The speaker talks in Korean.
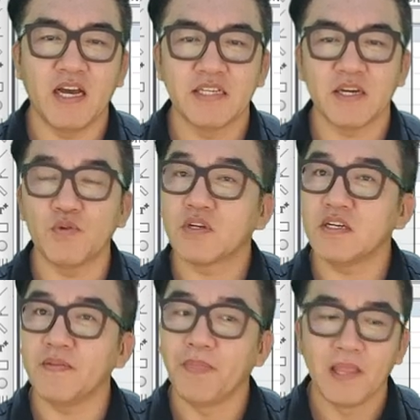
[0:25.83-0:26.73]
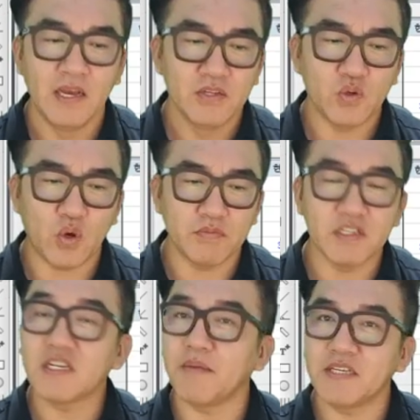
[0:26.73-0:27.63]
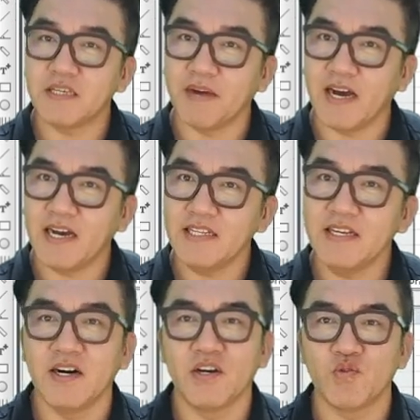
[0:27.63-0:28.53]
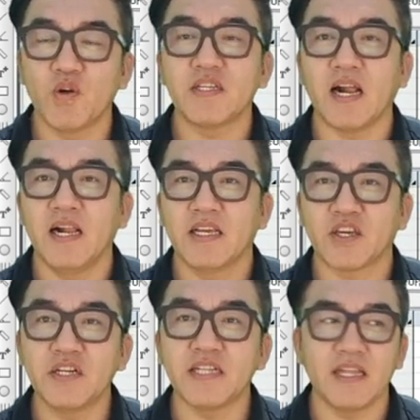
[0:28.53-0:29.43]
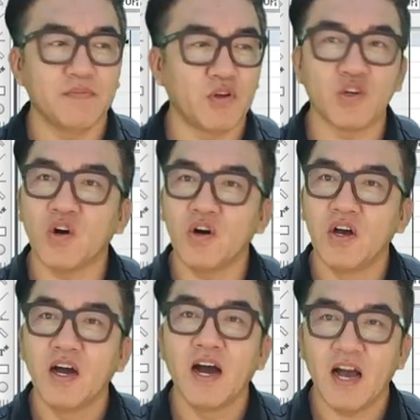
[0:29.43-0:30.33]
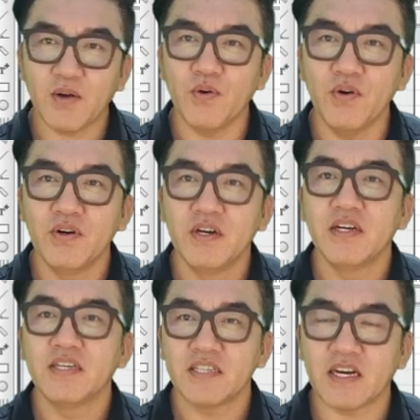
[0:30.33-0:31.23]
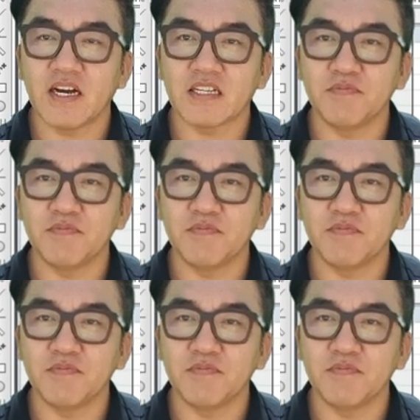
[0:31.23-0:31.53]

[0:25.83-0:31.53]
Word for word: 자, 오늘은 조금 늦은 감이 있지만 어, 6월달 결산 먼저 하고 시작하겠습니다.